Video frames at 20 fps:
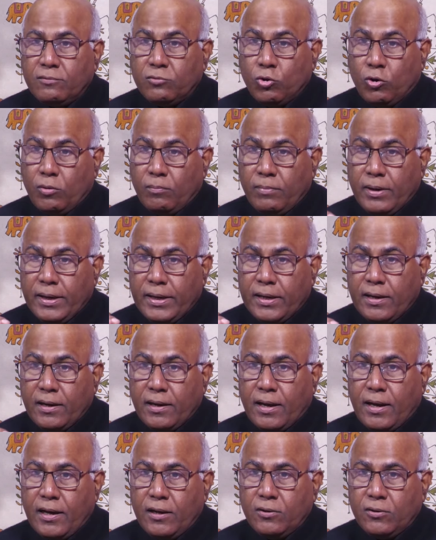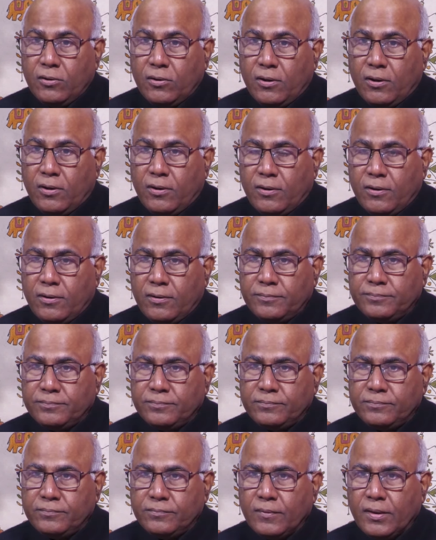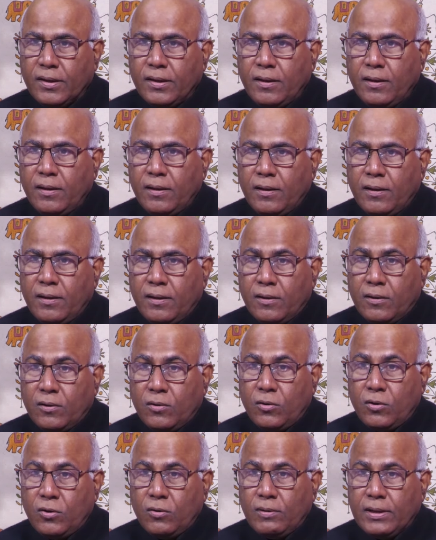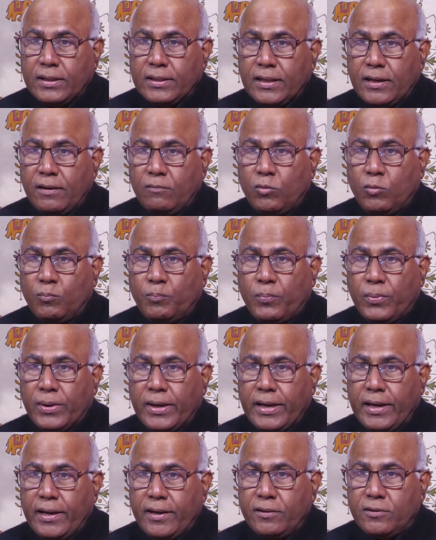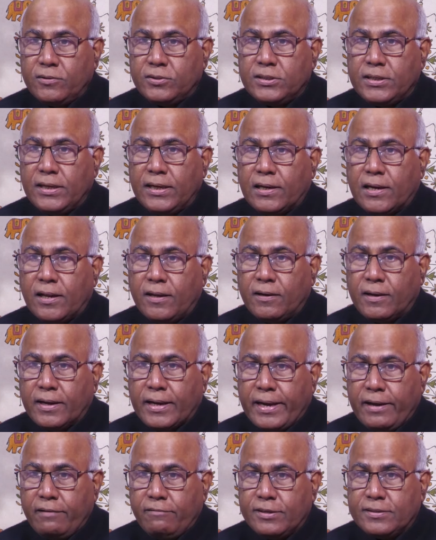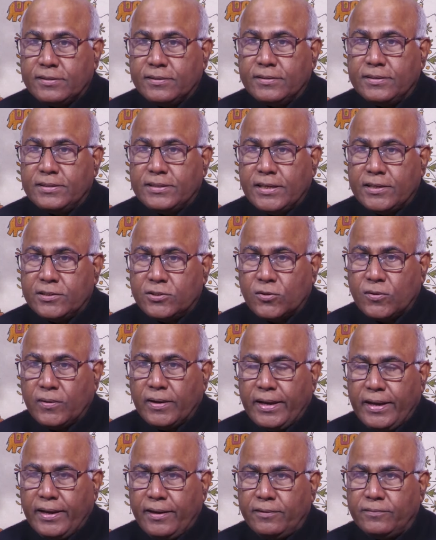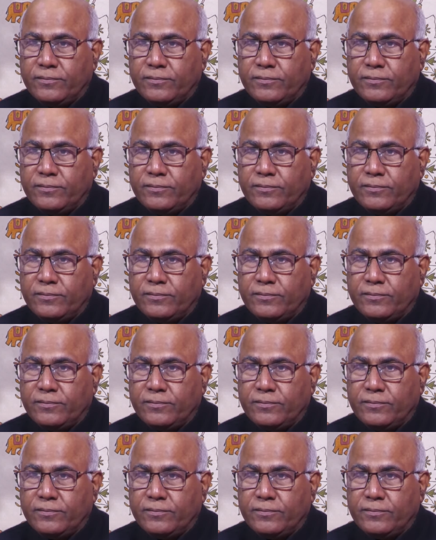తొంభై నాలుగులో రెండు వందల ముప్పై ఐదు సీట్లను కైవసం చేసుకుని